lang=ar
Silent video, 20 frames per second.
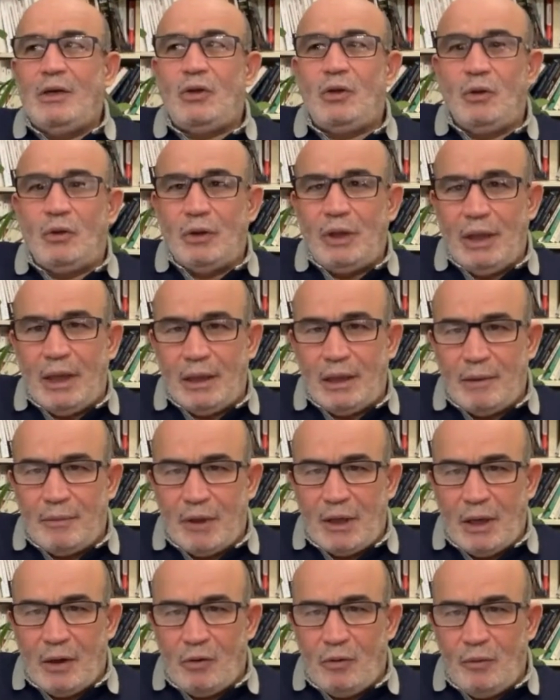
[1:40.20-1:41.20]
السعودية
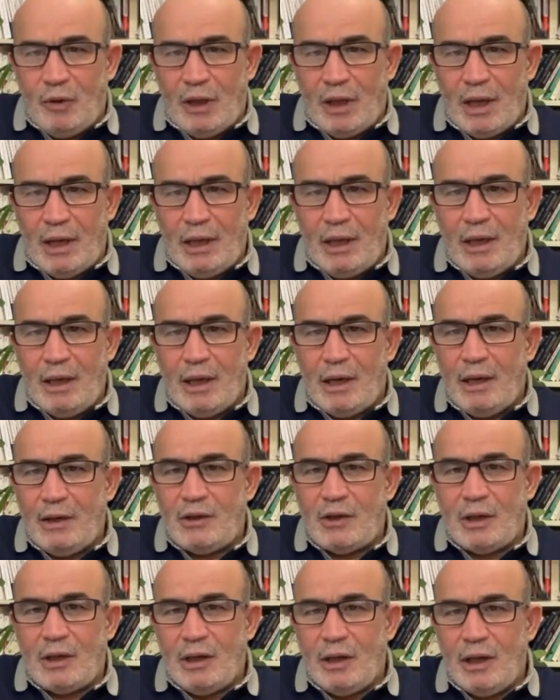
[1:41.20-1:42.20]
عندما تقوم بذلك هي
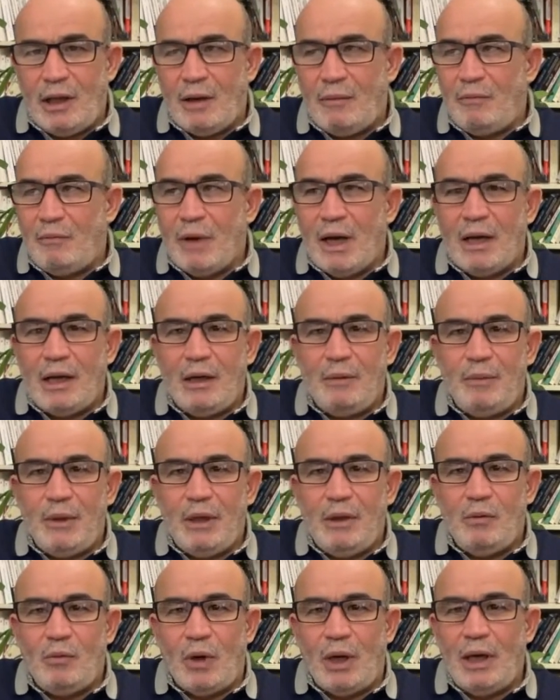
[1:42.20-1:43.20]
ليست النظام
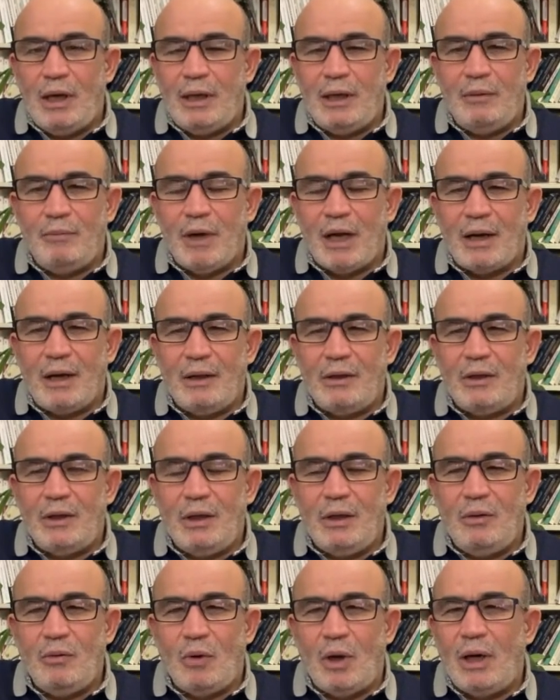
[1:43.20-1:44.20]
المغربي ولا
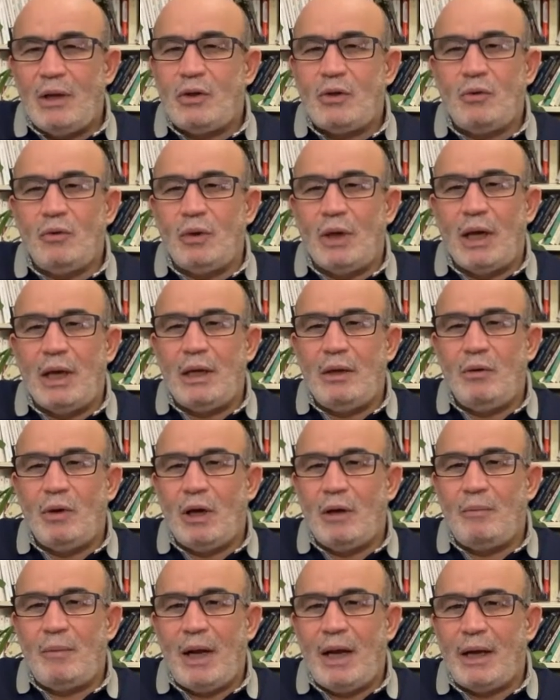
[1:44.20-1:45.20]
الإماراتي ولا السوداني
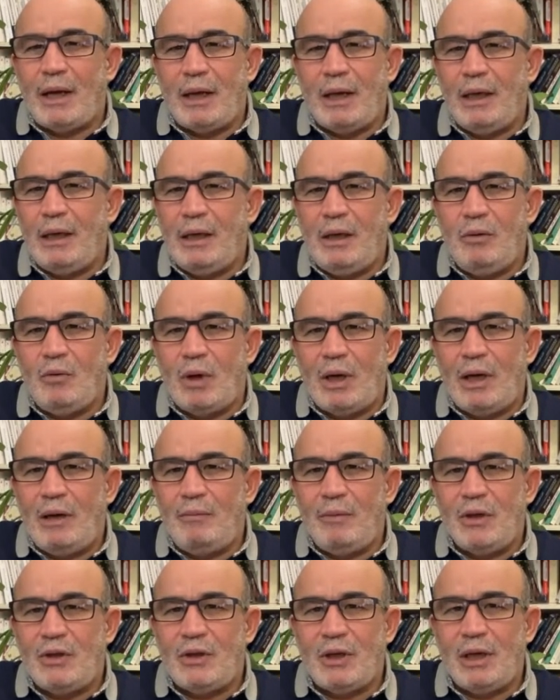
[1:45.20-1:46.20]
ولا البحريني ولا
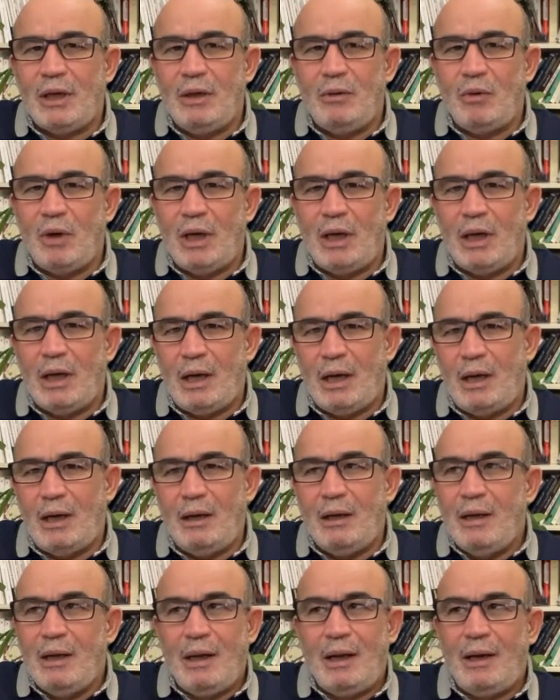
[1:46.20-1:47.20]
المصري
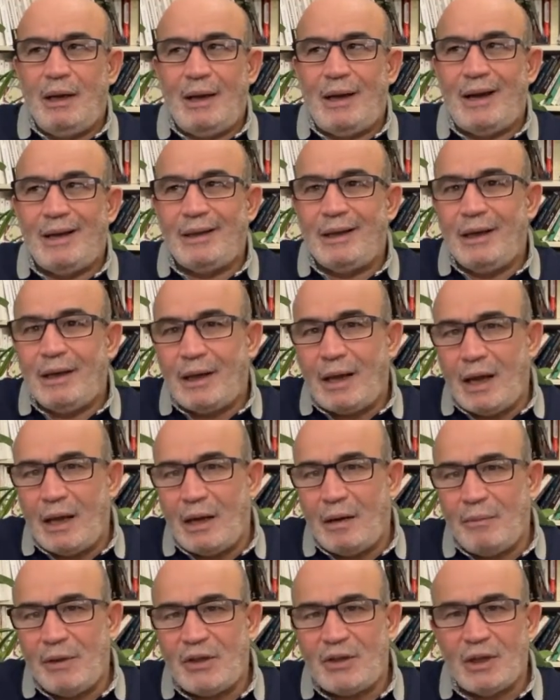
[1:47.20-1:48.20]
ولا الخطير
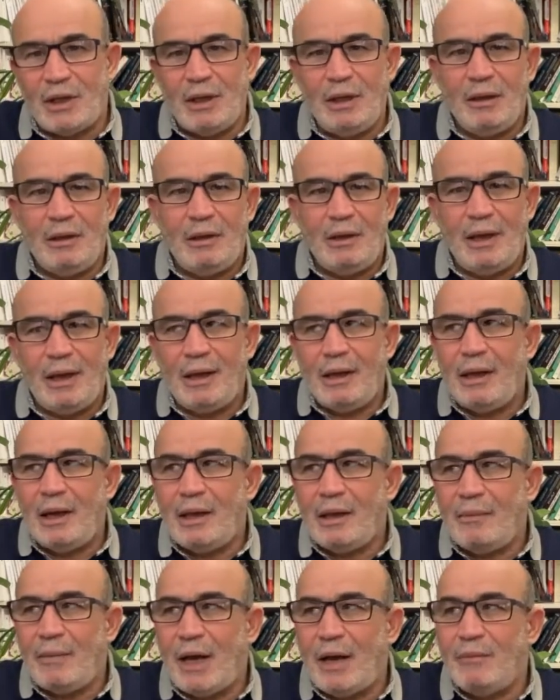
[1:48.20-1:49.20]
كان مصري لكن
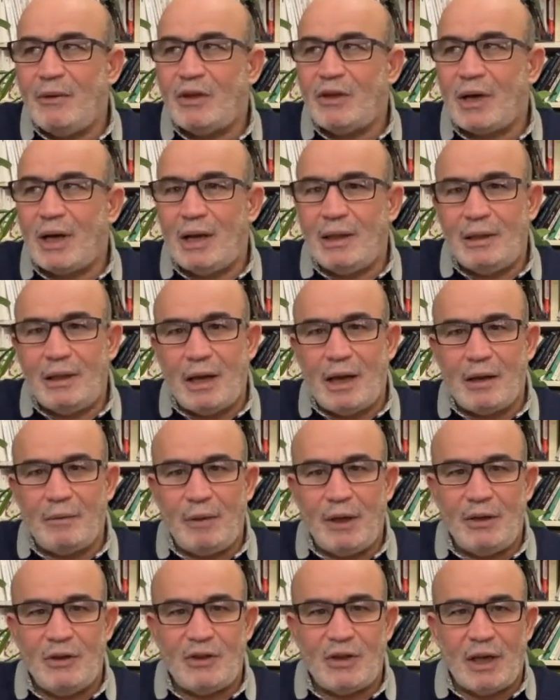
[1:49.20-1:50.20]
هذا مع مصر عندها
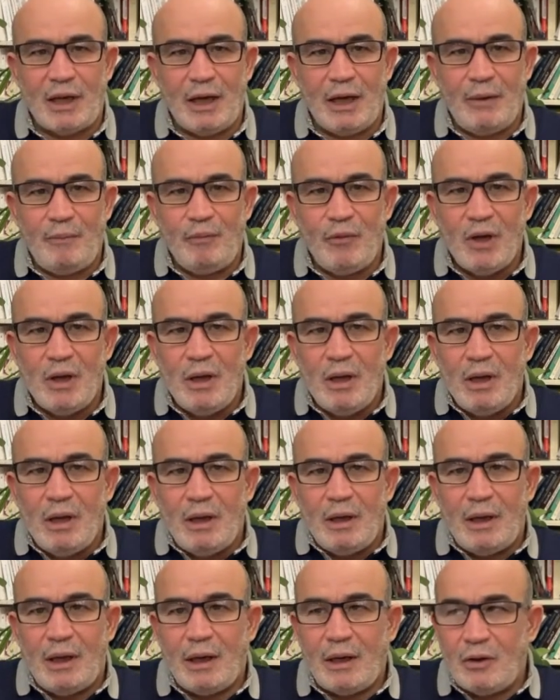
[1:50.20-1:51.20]
40 سنة
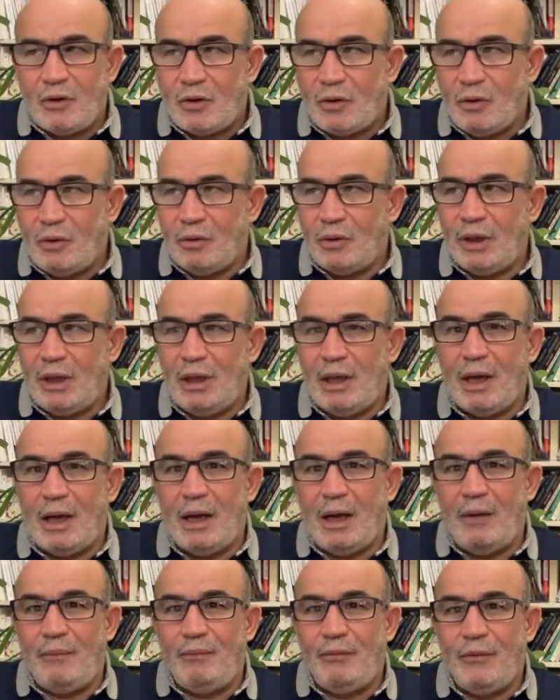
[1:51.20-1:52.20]
لكن
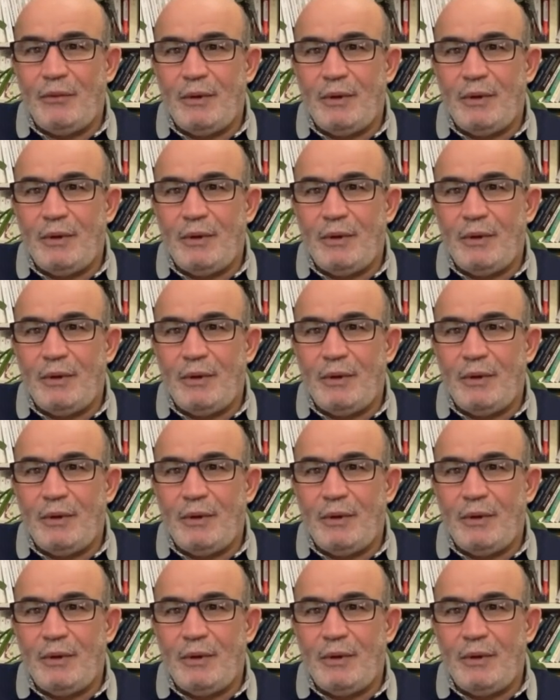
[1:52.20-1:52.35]
السعودية